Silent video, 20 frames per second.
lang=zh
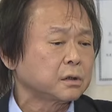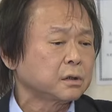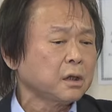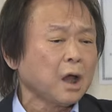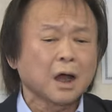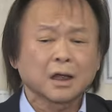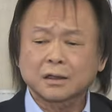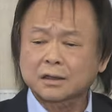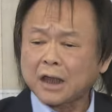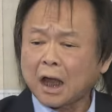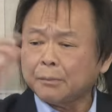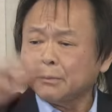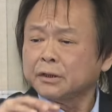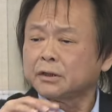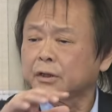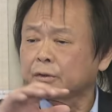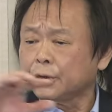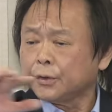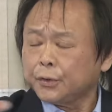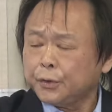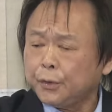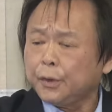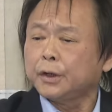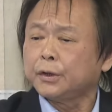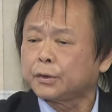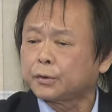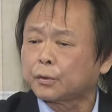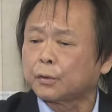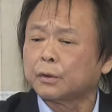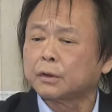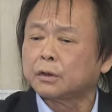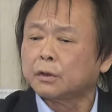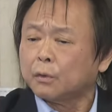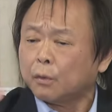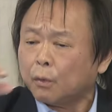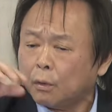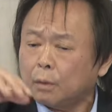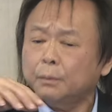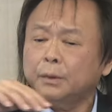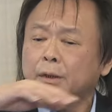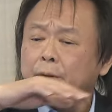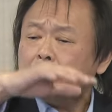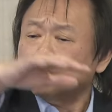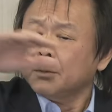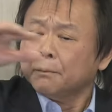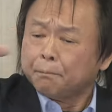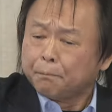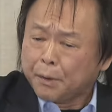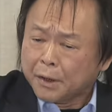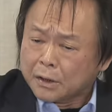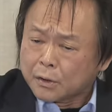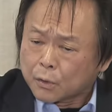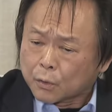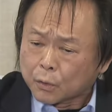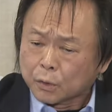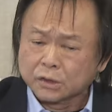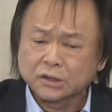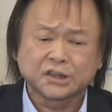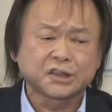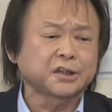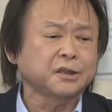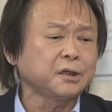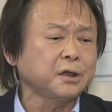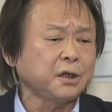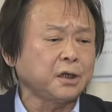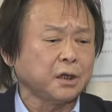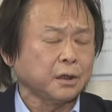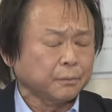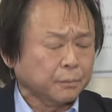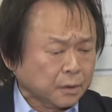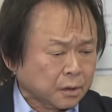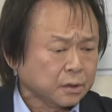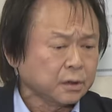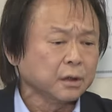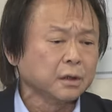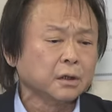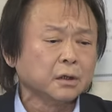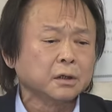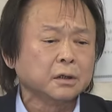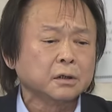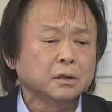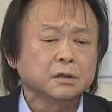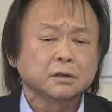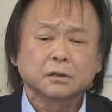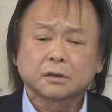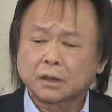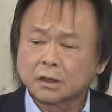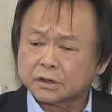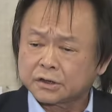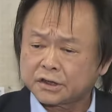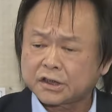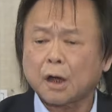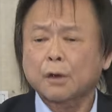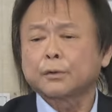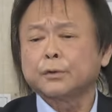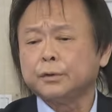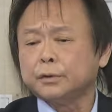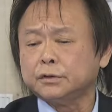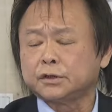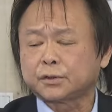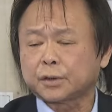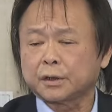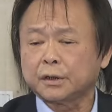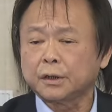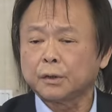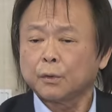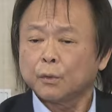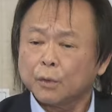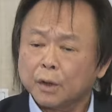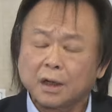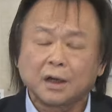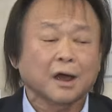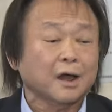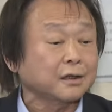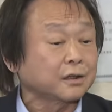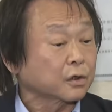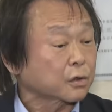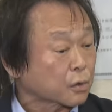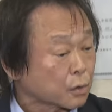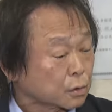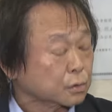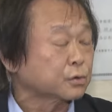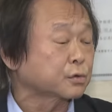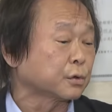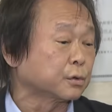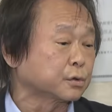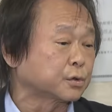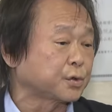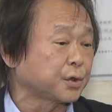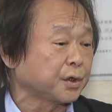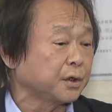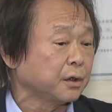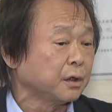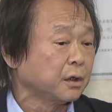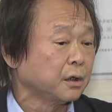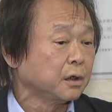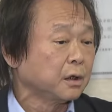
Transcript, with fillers: 那他们等于掠夺了我们本国青年们的教育权、未来的工作权。